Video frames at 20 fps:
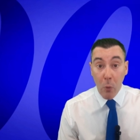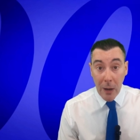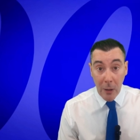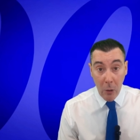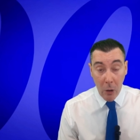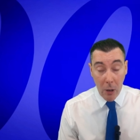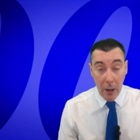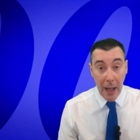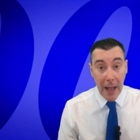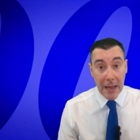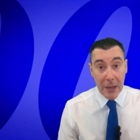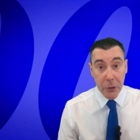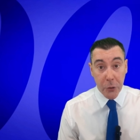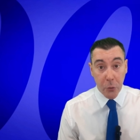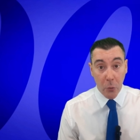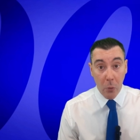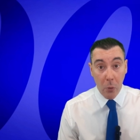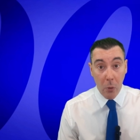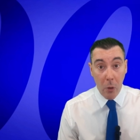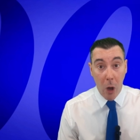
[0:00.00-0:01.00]
ou alors elles
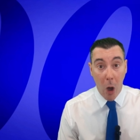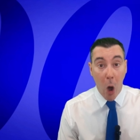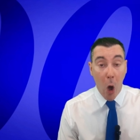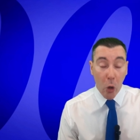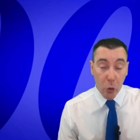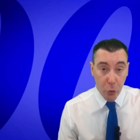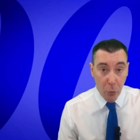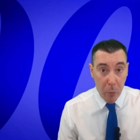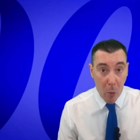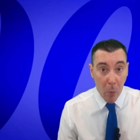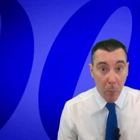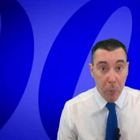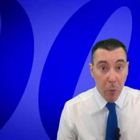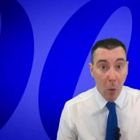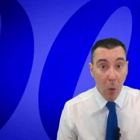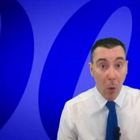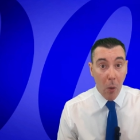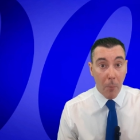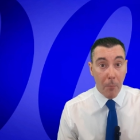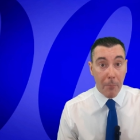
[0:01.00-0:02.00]
sont hors de
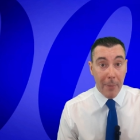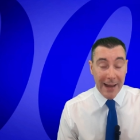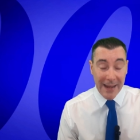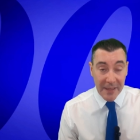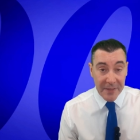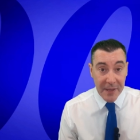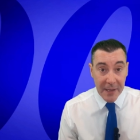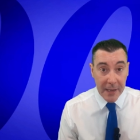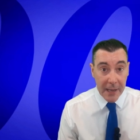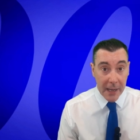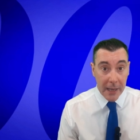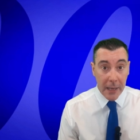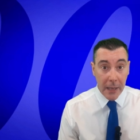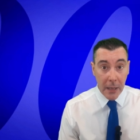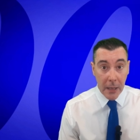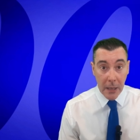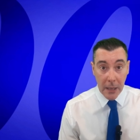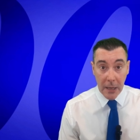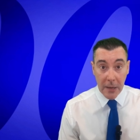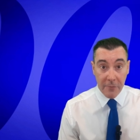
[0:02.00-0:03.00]
propos, mal
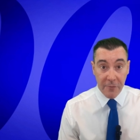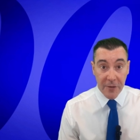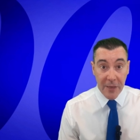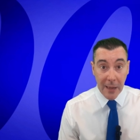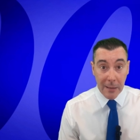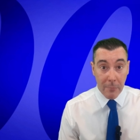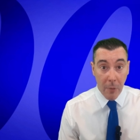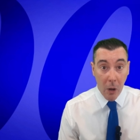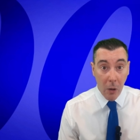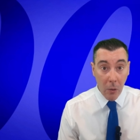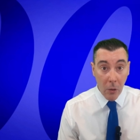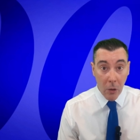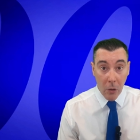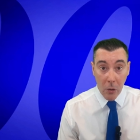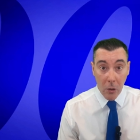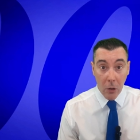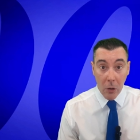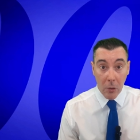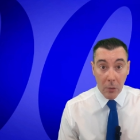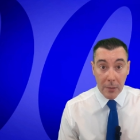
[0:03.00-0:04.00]
intégrées, et finalement
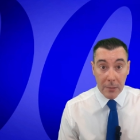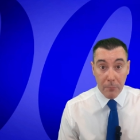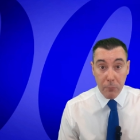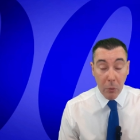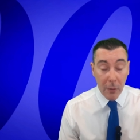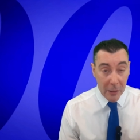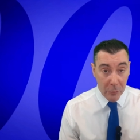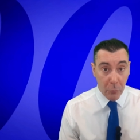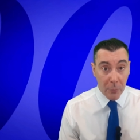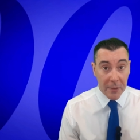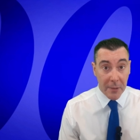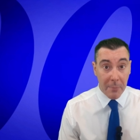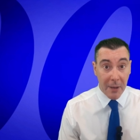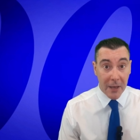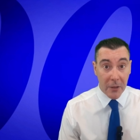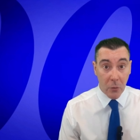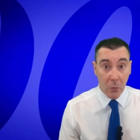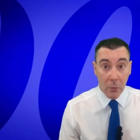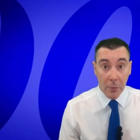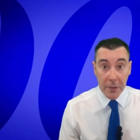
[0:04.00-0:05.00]
euh, pour la
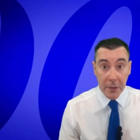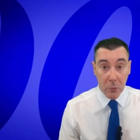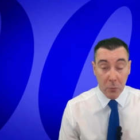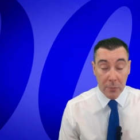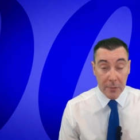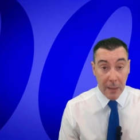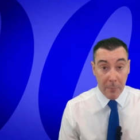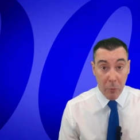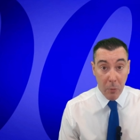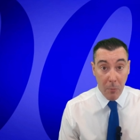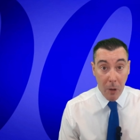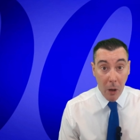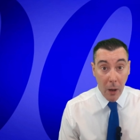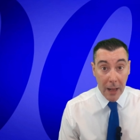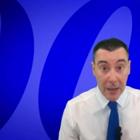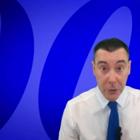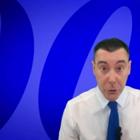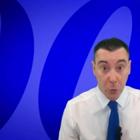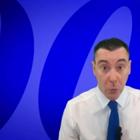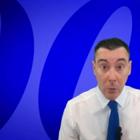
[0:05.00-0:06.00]
troisième raison, c'est que tout
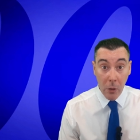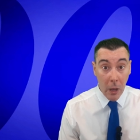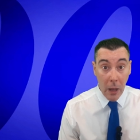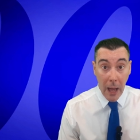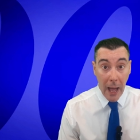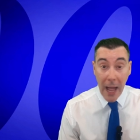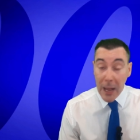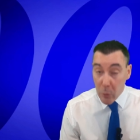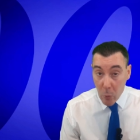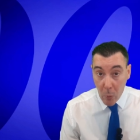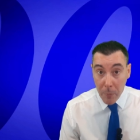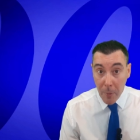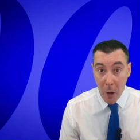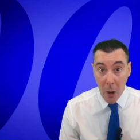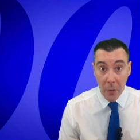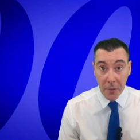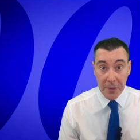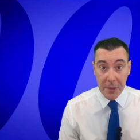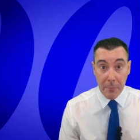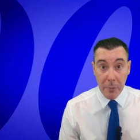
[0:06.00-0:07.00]
simplement, elles sont
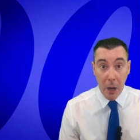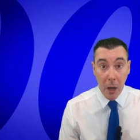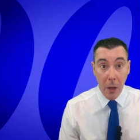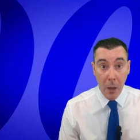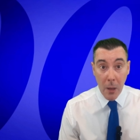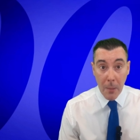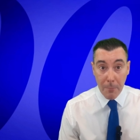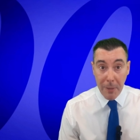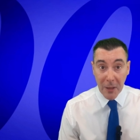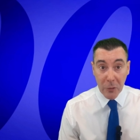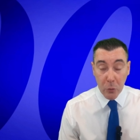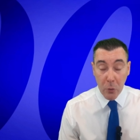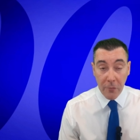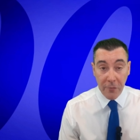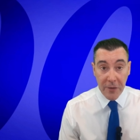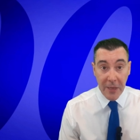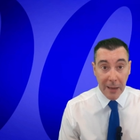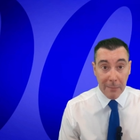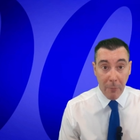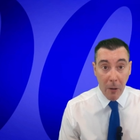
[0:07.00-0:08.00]
incompréhensibles parce
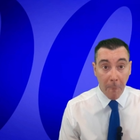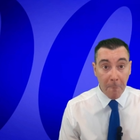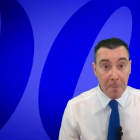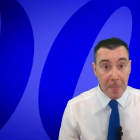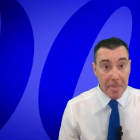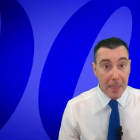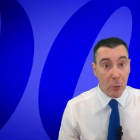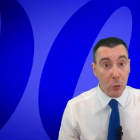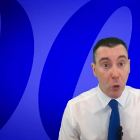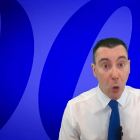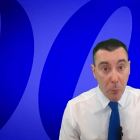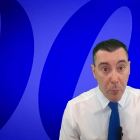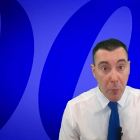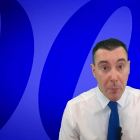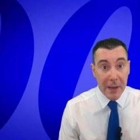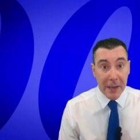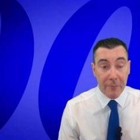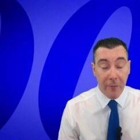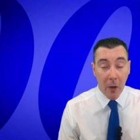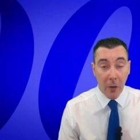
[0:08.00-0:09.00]
que finalement, le
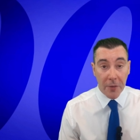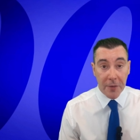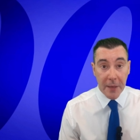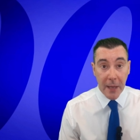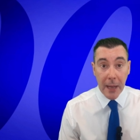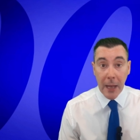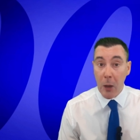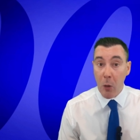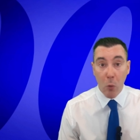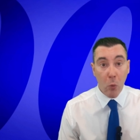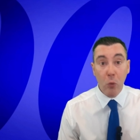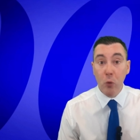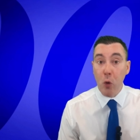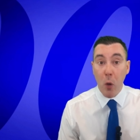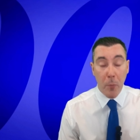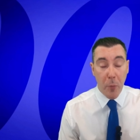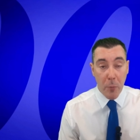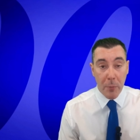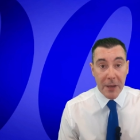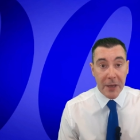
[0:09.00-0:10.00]
public français
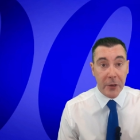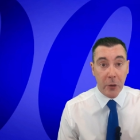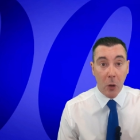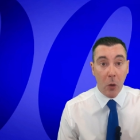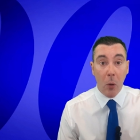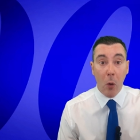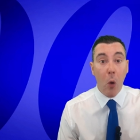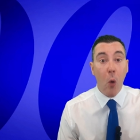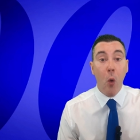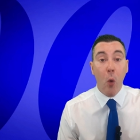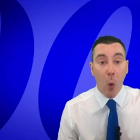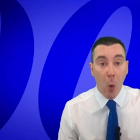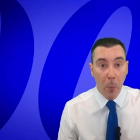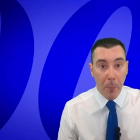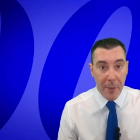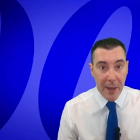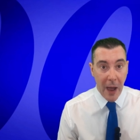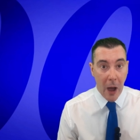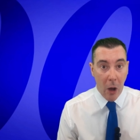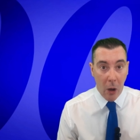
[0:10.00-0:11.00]
ou le public
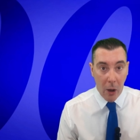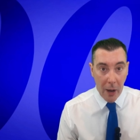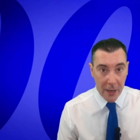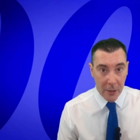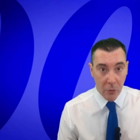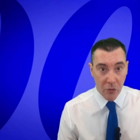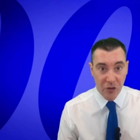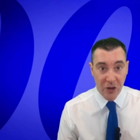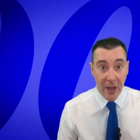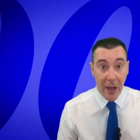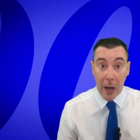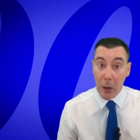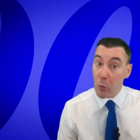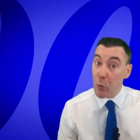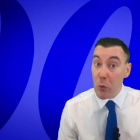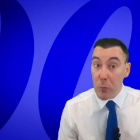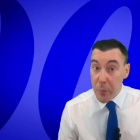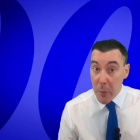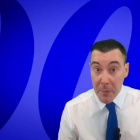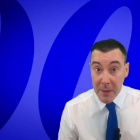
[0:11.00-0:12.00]
européen en règle
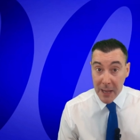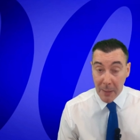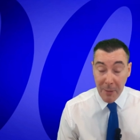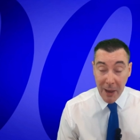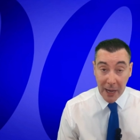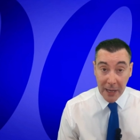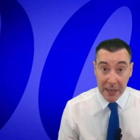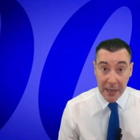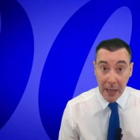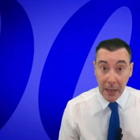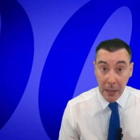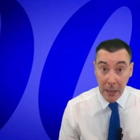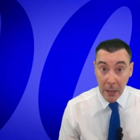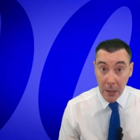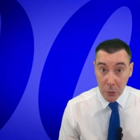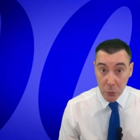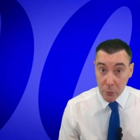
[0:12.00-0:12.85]
générale ou le public américain,